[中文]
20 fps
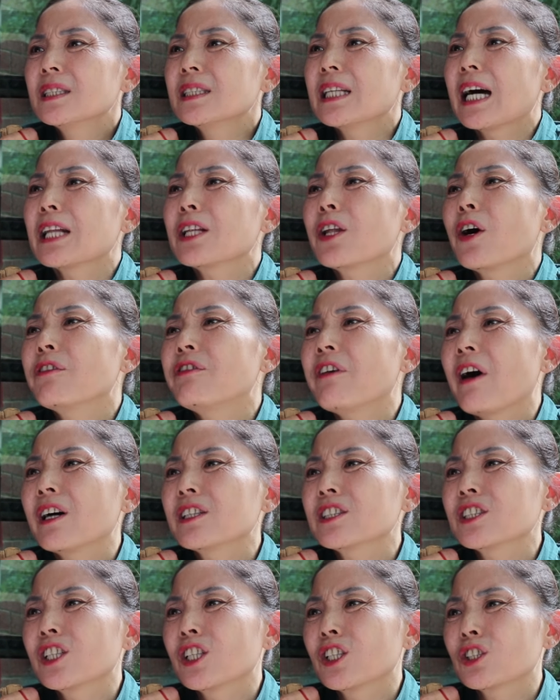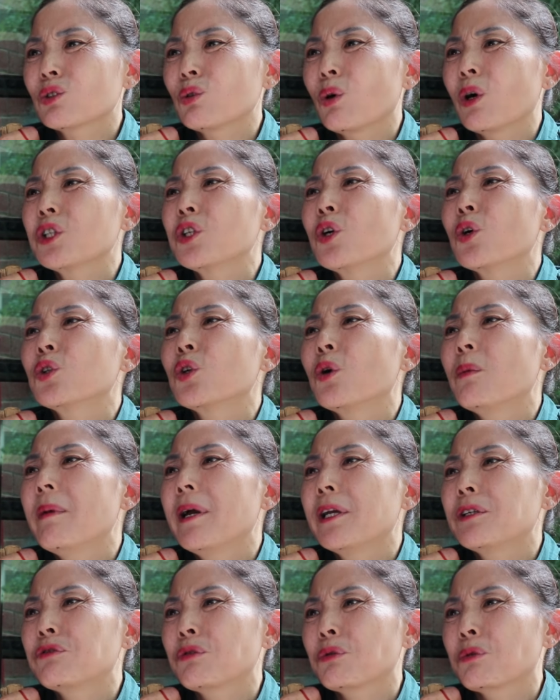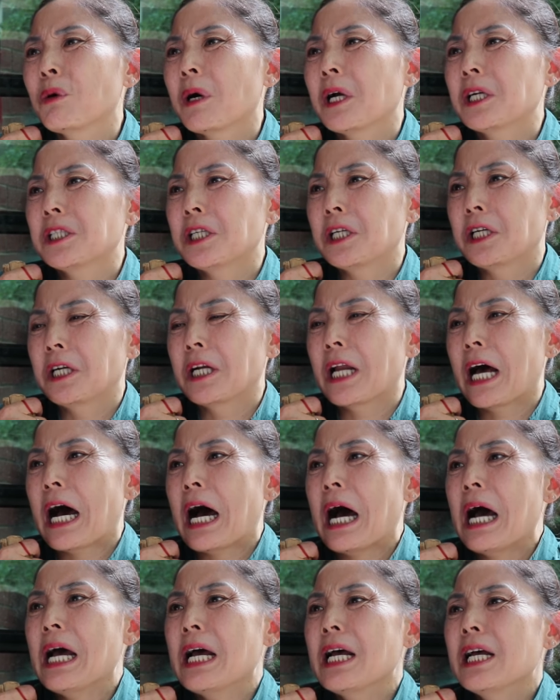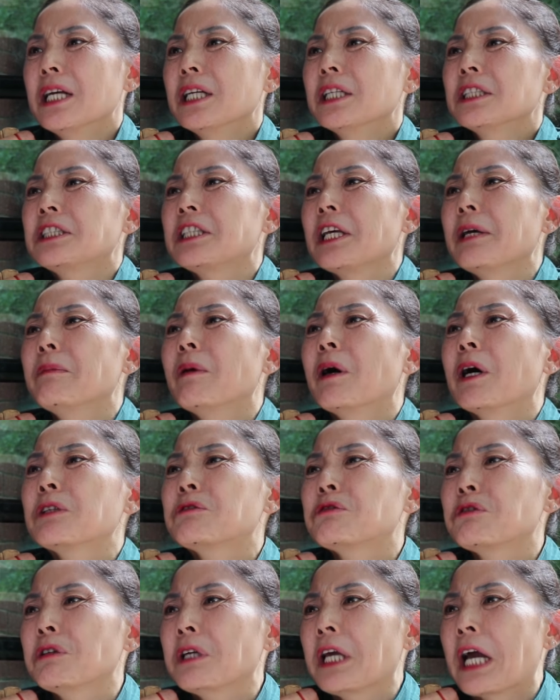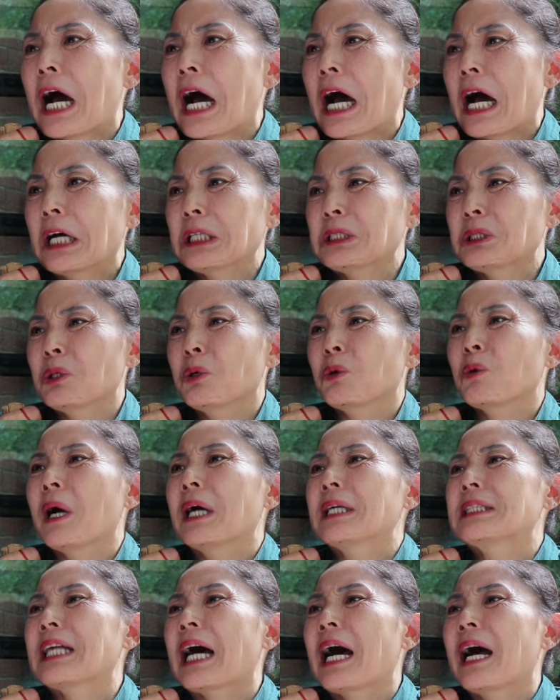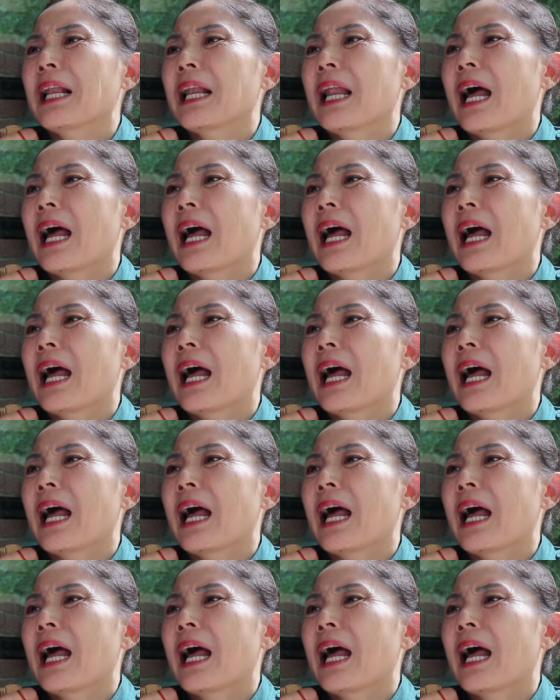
那老房子多久都没住过人了，怎么住呀？都快塌